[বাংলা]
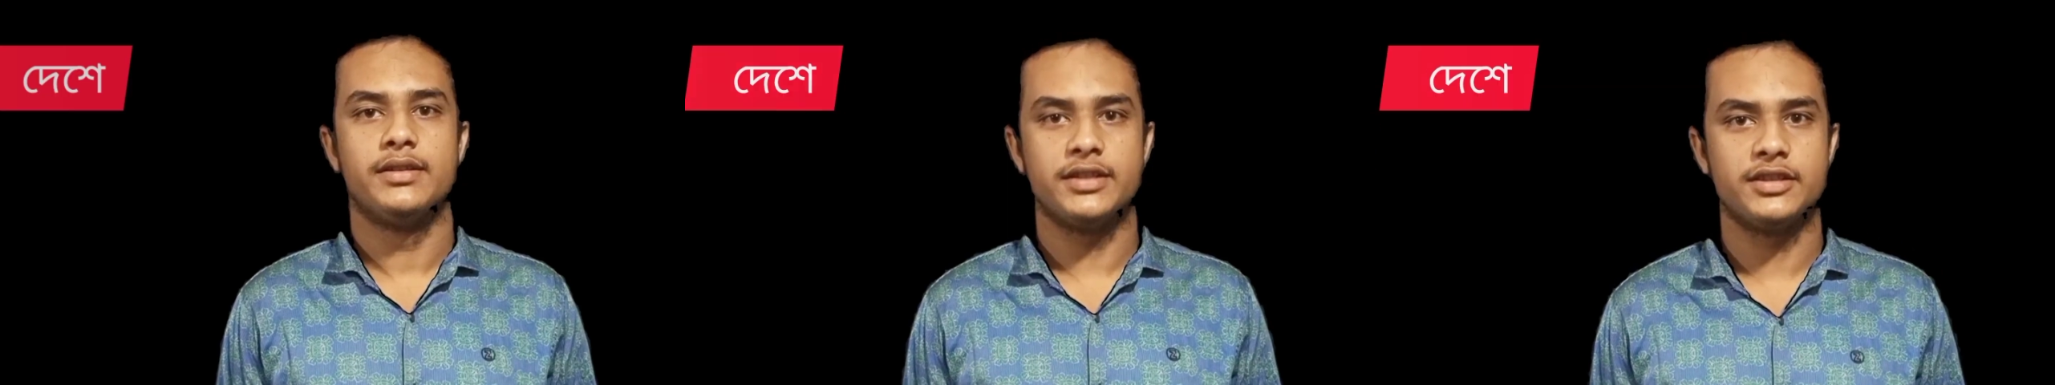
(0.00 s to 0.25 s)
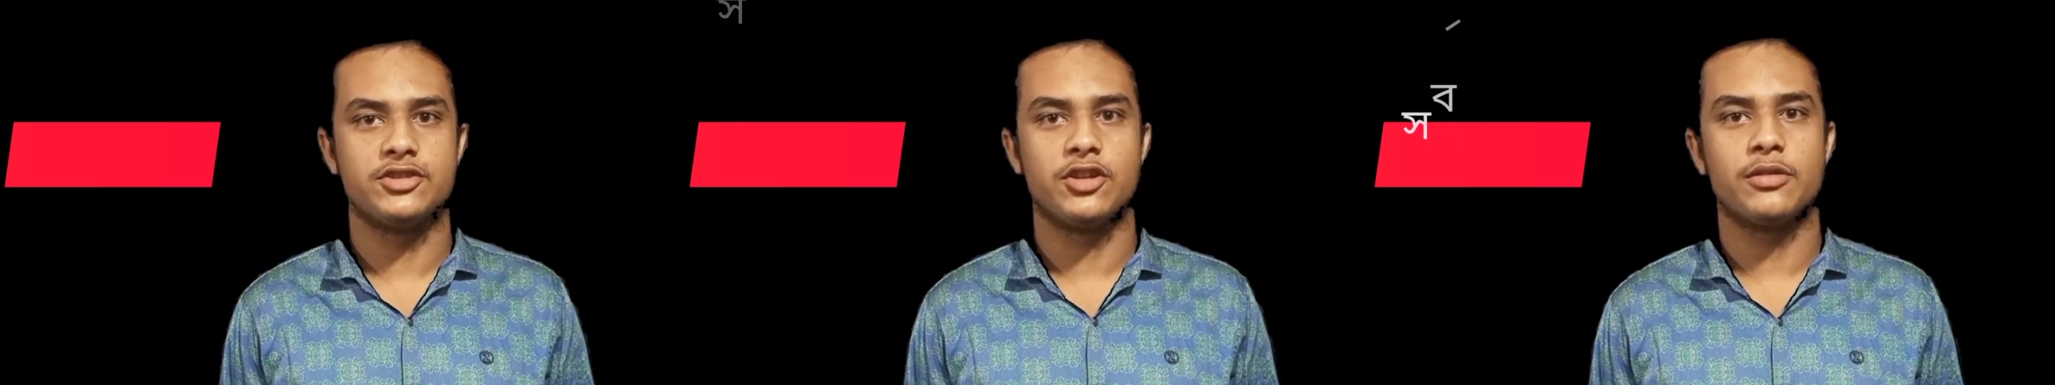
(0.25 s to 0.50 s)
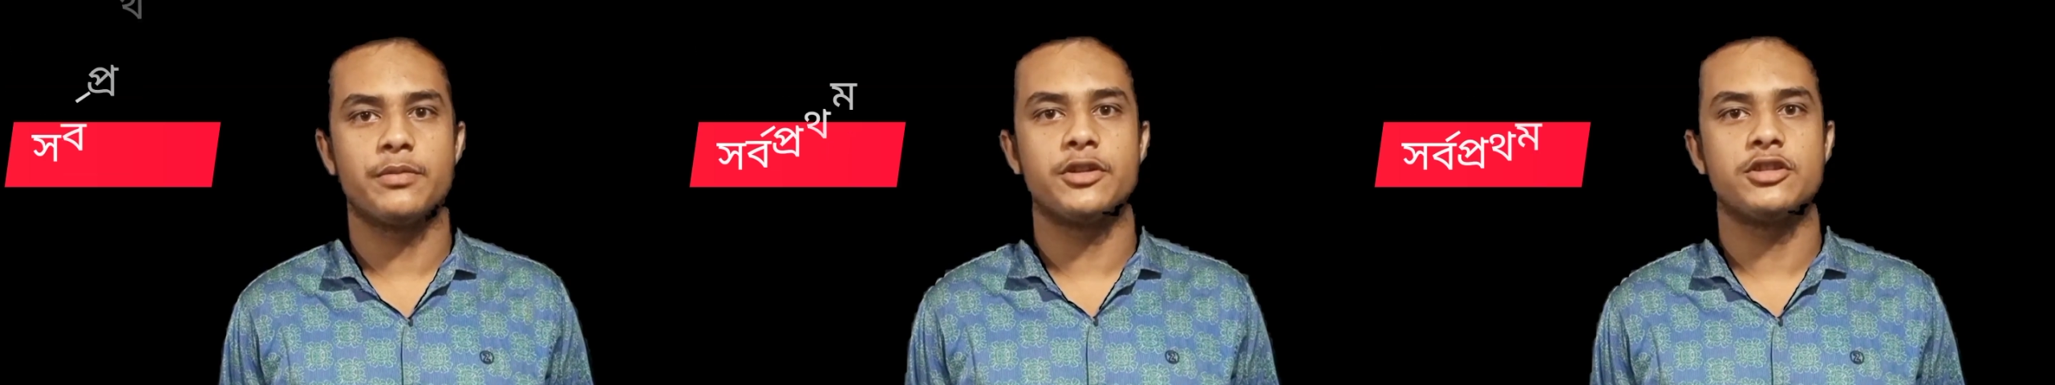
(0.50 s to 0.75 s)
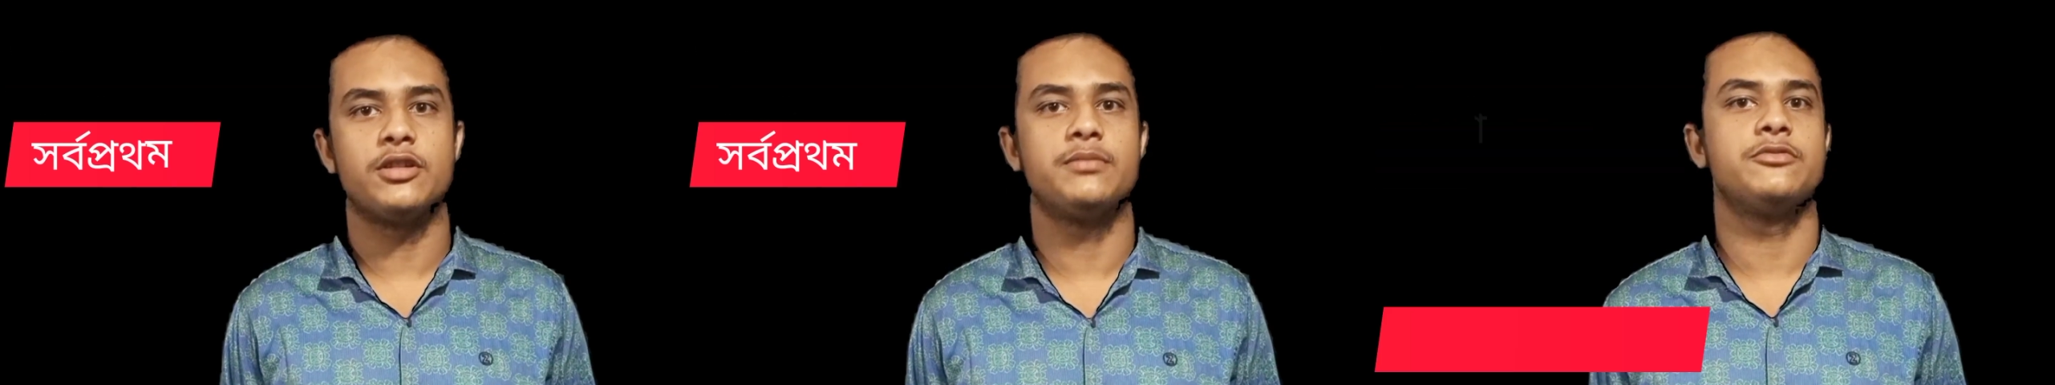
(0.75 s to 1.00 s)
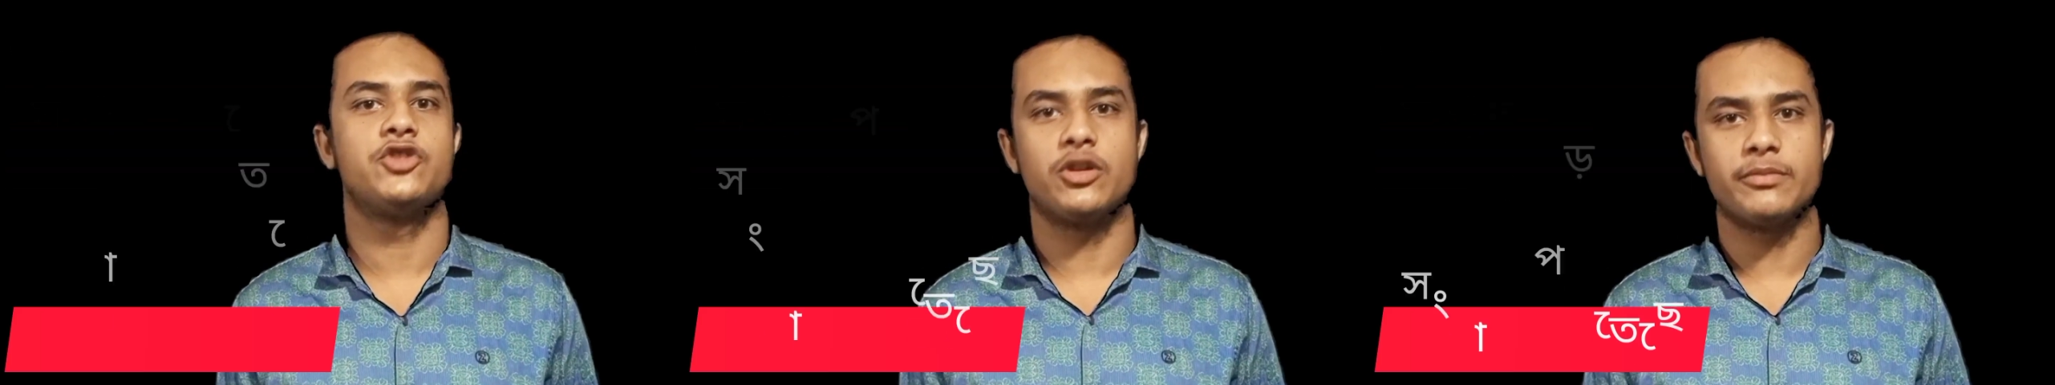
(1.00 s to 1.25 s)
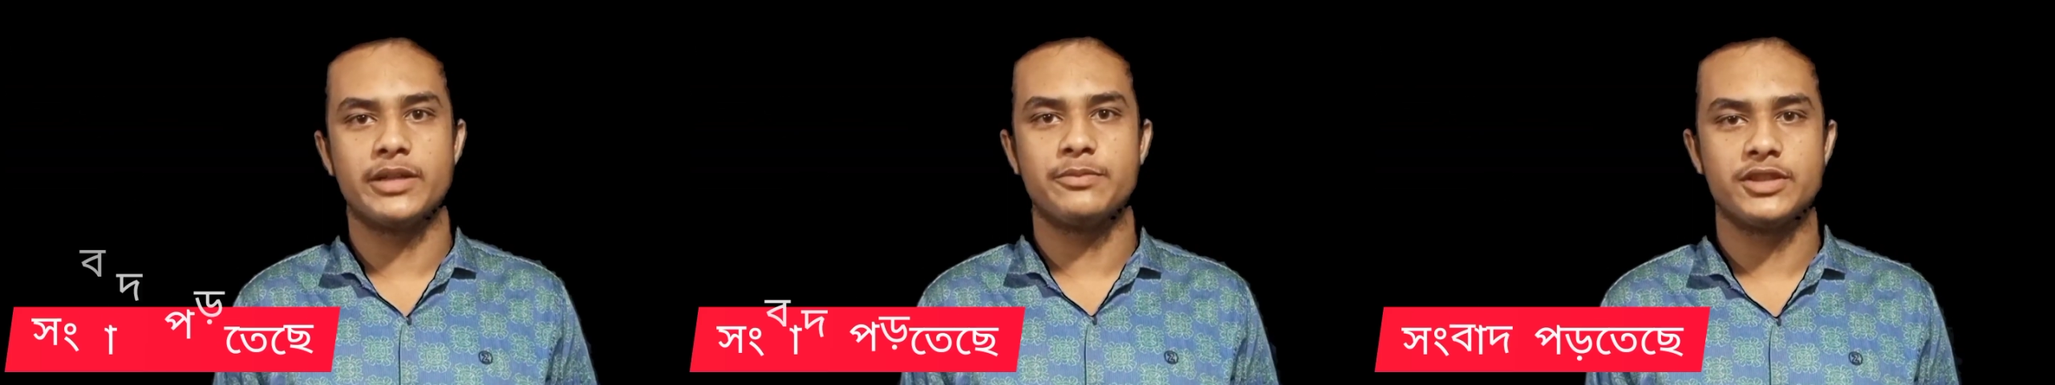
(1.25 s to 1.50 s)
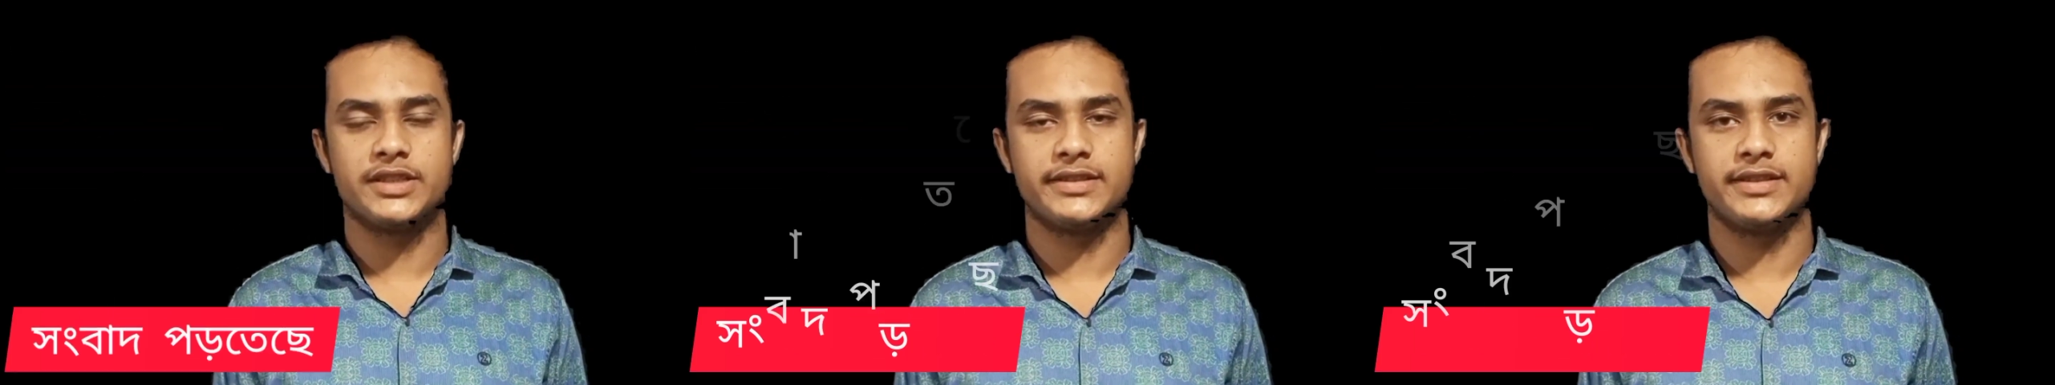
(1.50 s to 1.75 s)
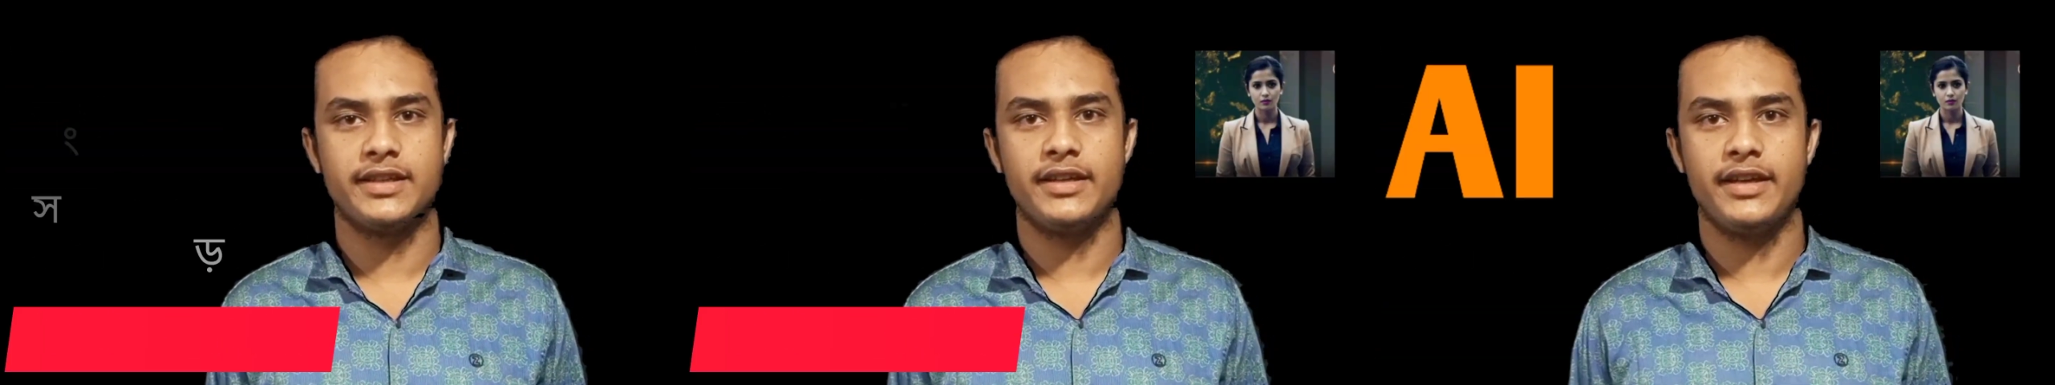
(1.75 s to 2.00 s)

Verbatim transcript: দেশের সর্বপ্রথম সংবাদ পড়তেছে